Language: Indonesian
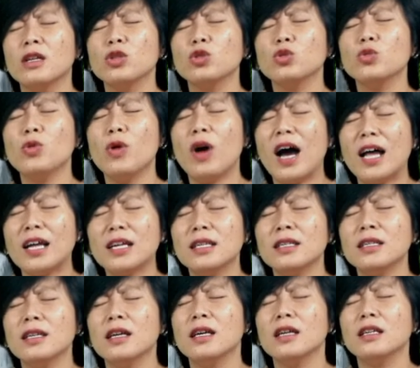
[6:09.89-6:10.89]

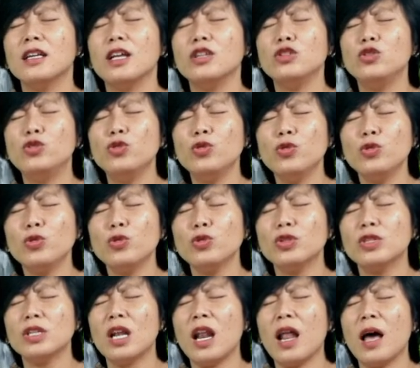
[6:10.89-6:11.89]
Tuhan dan juru
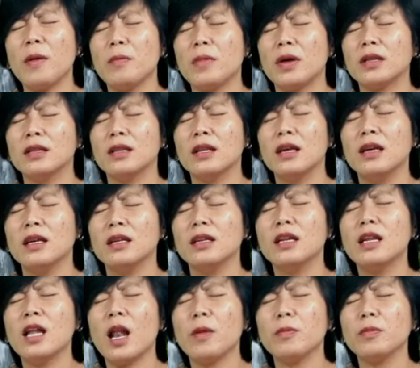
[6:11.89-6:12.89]
selamat di
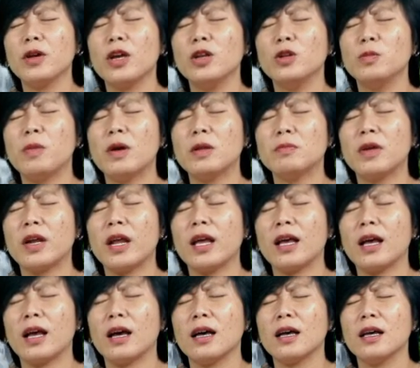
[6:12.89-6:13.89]
dalam kehidupan
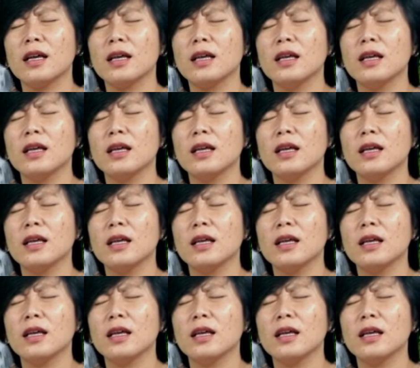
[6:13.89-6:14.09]
mereka.